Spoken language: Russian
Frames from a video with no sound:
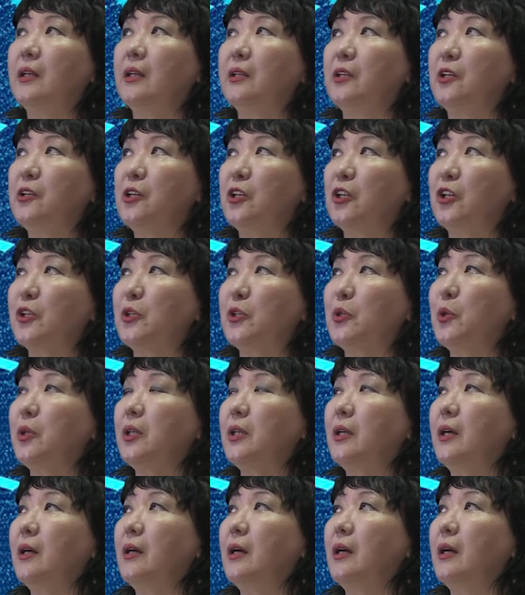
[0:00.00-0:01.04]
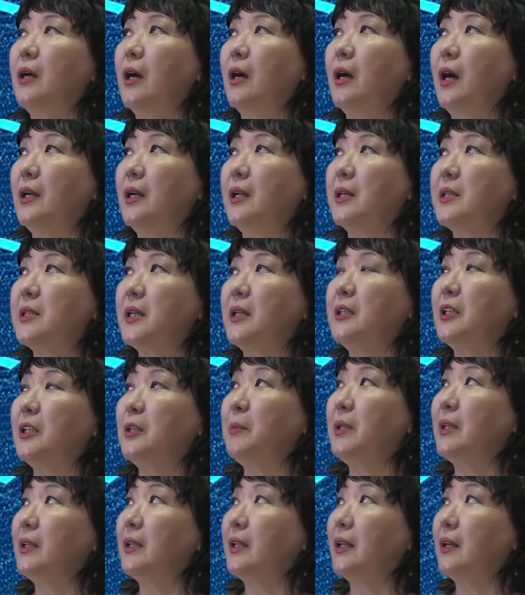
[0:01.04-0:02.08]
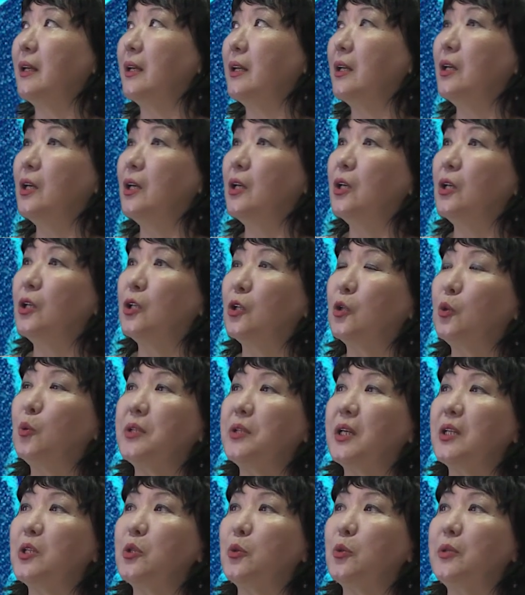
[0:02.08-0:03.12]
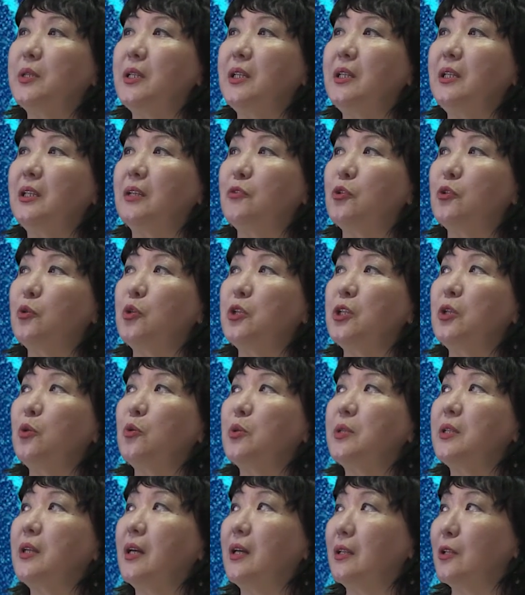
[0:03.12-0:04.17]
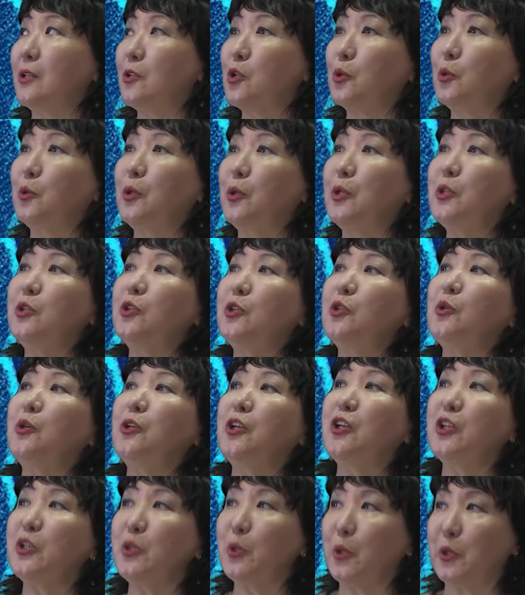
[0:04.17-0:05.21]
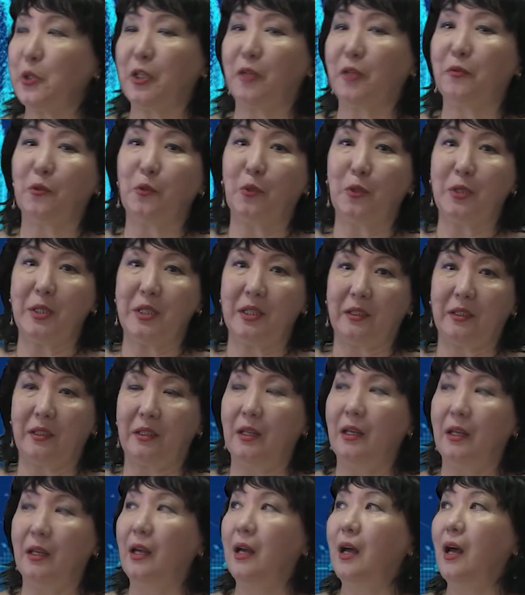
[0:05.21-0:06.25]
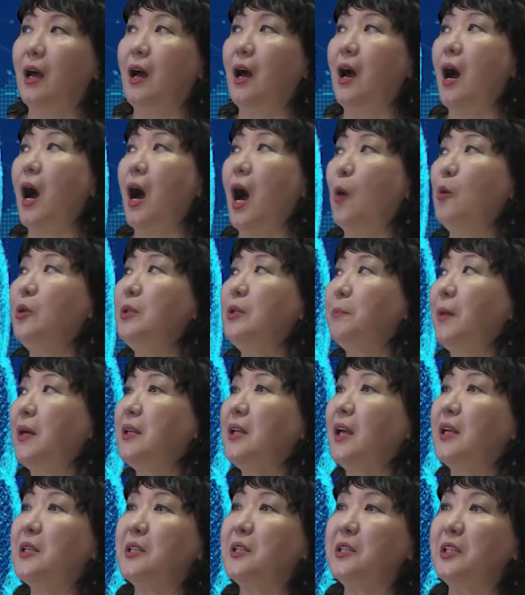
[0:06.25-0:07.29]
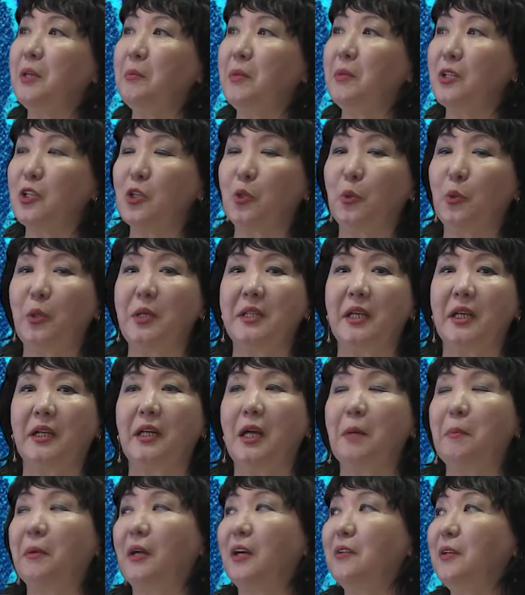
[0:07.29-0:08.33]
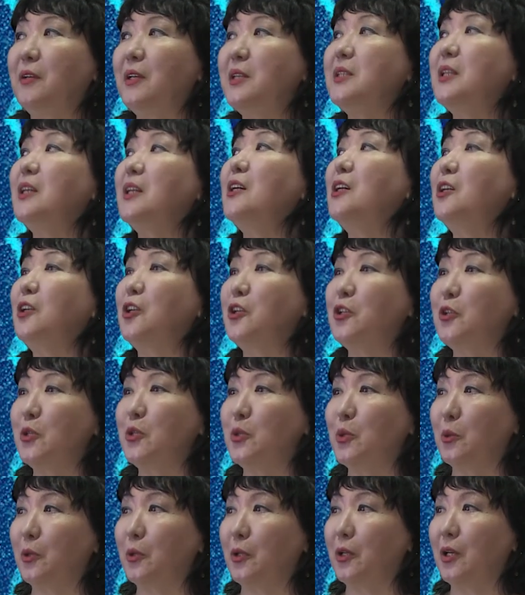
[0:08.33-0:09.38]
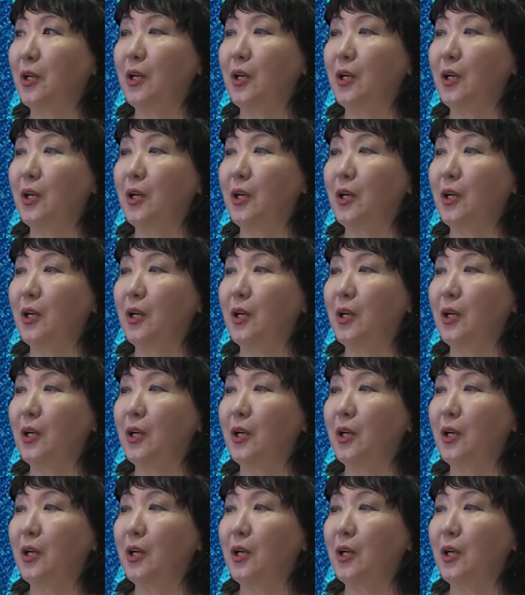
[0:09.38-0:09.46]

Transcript: кинорежиссер Александр Митта. Тут от студентов Шукшин узнал, что есть еще и режиссерский факультет. А он понятия не имел, что есть такая профессия – режиссер.